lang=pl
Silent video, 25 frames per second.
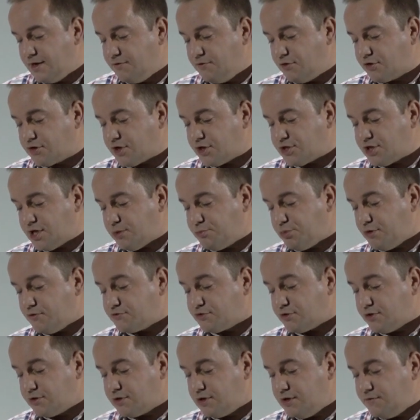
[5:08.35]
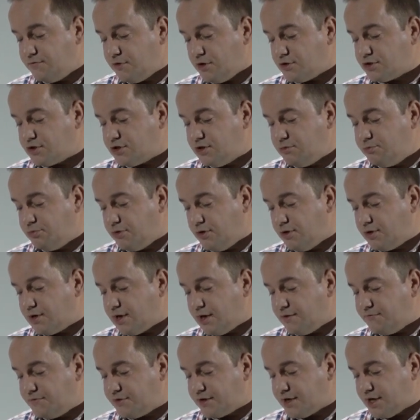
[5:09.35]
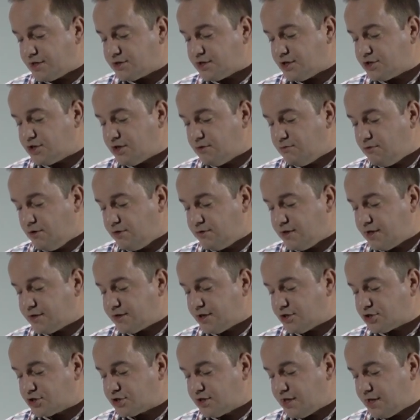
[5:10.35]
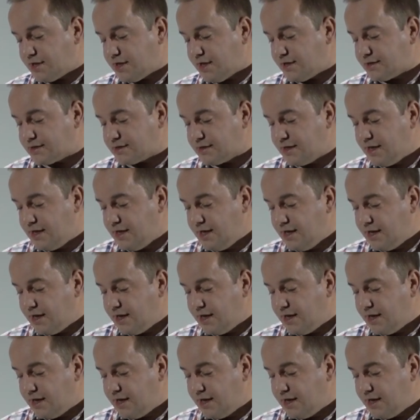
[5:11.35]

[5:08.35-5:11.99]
W okresie powściągliwości Boga wyraża się ona też teraz,